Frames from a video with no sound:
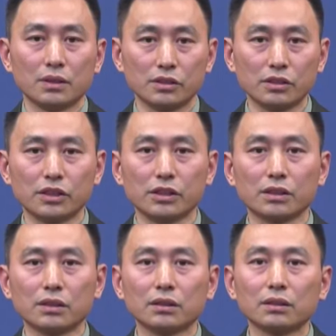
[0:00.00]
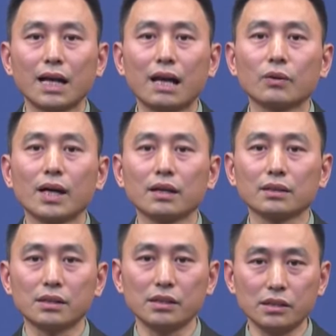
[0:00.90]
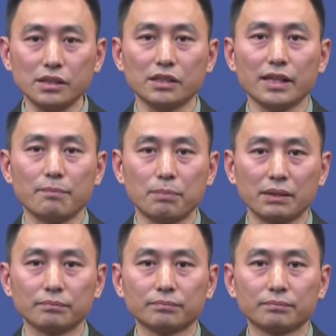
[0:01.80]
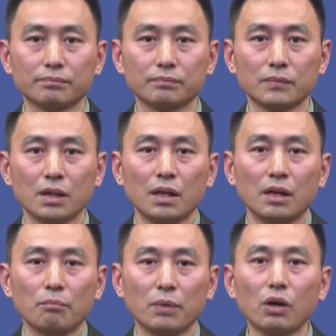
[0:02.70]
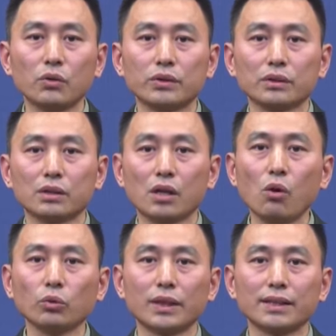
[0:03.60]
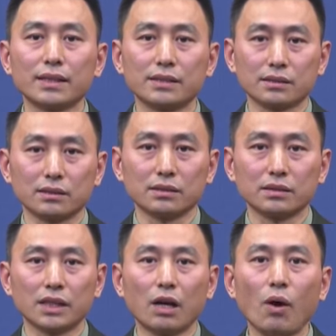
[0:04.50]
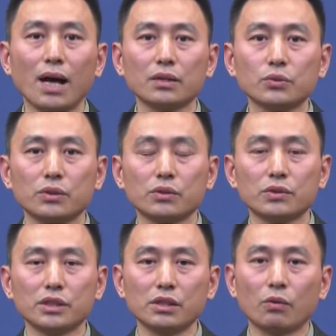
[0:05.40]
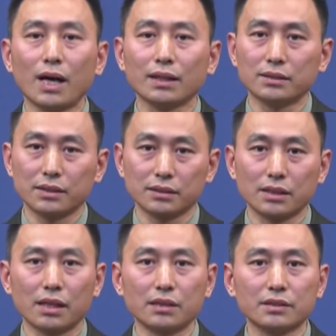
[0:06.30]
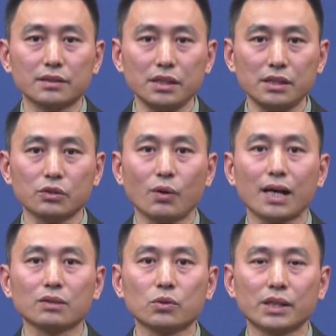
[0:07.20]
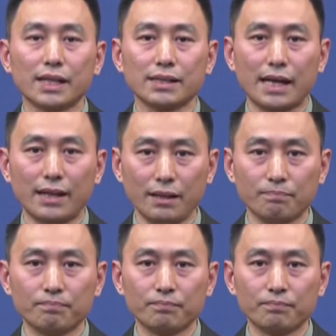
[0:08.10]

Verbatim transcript: 四是大抓科技练兵，瞄准高端战争，强化具有智能化特征的信息化作战演练，